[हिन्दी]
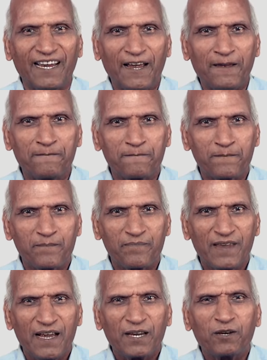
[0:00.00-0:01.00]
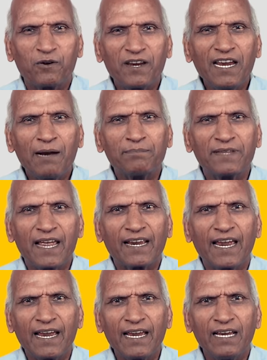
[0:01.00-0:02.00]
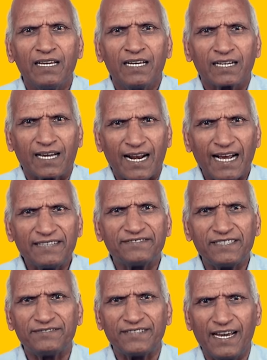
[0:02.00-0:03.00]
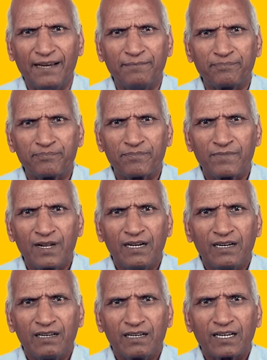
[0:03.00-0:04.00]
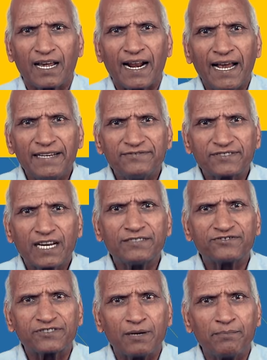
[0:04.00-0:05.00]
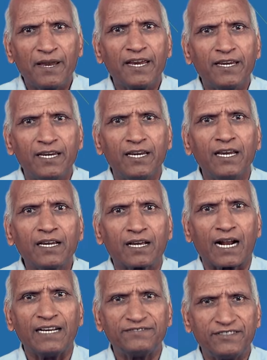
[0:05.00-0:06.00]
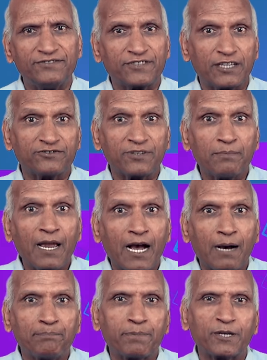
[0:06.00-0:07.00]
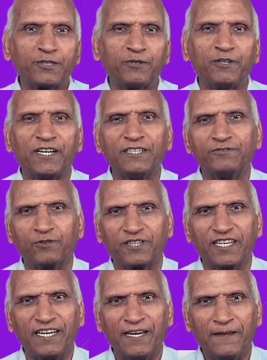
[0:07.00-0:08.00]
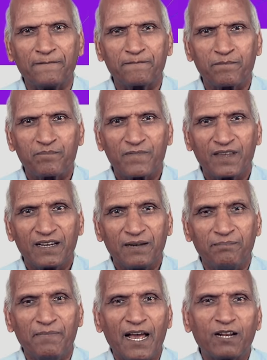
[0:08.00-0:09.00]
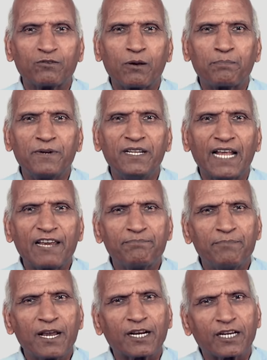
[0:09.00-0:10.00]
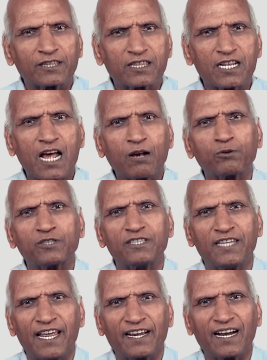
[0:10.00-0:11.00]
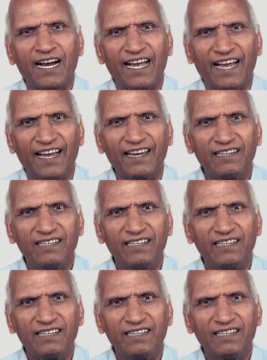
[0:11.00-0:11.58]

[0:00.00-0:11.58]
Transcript: हैं क्योंकि हम देखें क्राइसिस है क्राइस के समय ही क्राइसिस के समय अपॉर्चुनिटी होती है मैंने तो अपनी लाइफ में कितना कुछ देखा है